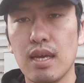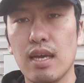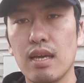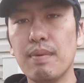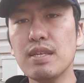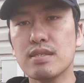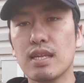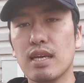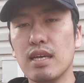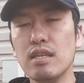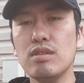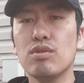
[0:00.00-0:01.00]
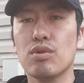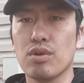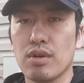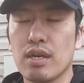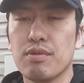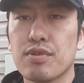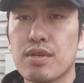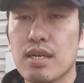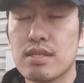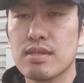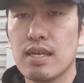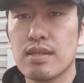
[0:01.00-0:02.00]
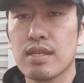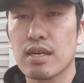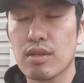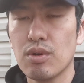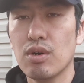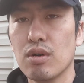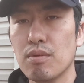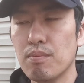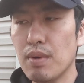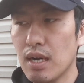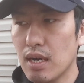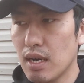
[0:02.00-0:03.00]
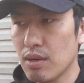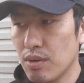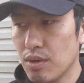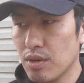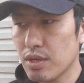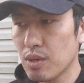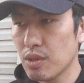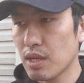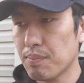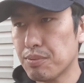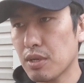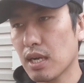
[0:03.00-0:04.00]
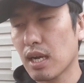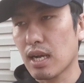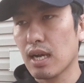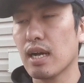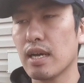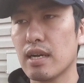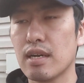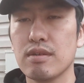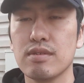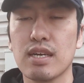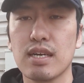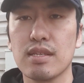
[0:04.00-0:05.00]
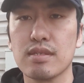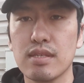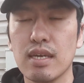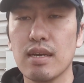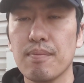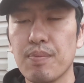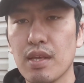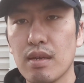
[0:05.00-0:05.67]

えまずね遠藤のね復活なんだけどまああのいろんなプランが考えられる中ですね、